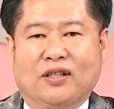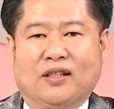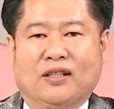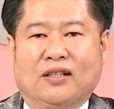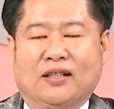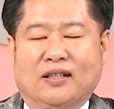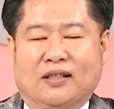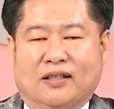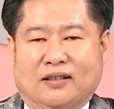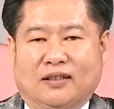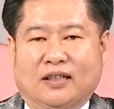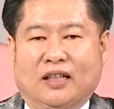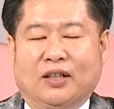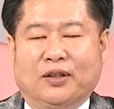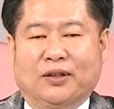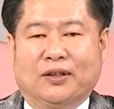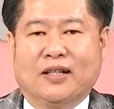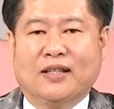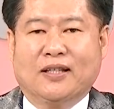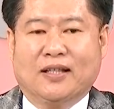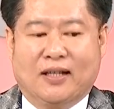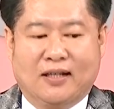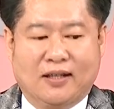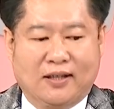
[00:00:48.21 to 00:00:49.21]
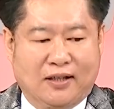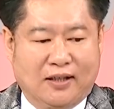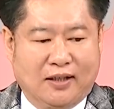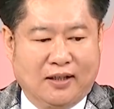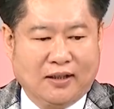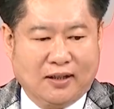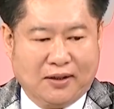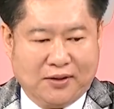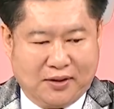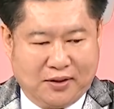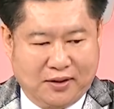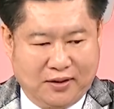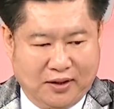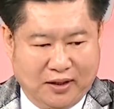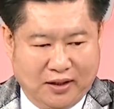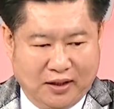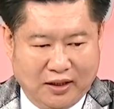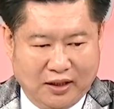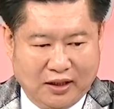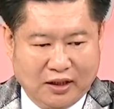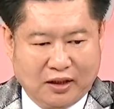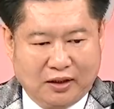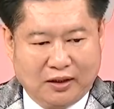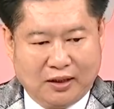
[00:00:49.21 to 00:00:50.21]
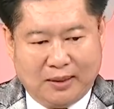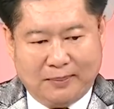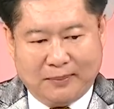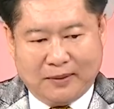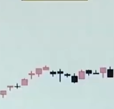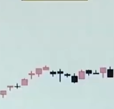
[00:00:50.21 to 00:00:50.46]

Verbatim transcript: 近的成交量在三千到四千亿哈。来，